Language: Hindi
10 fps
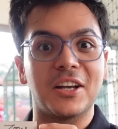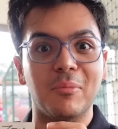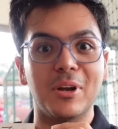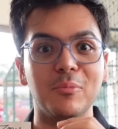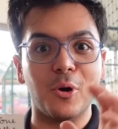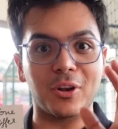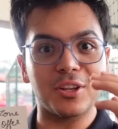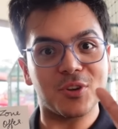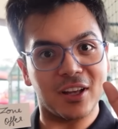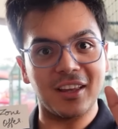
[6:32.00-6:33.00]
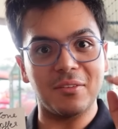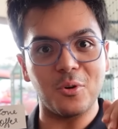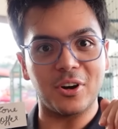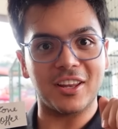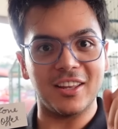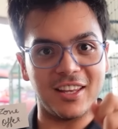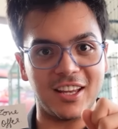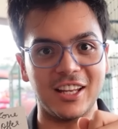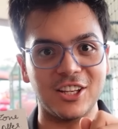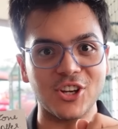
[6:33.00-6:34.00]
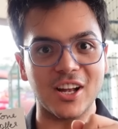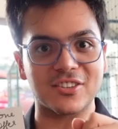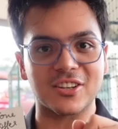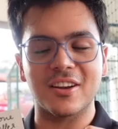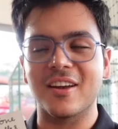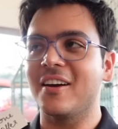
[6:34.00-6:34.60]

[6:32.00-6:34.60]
डबल बोनस जो आता है वो करके देगी रिचार्ज यस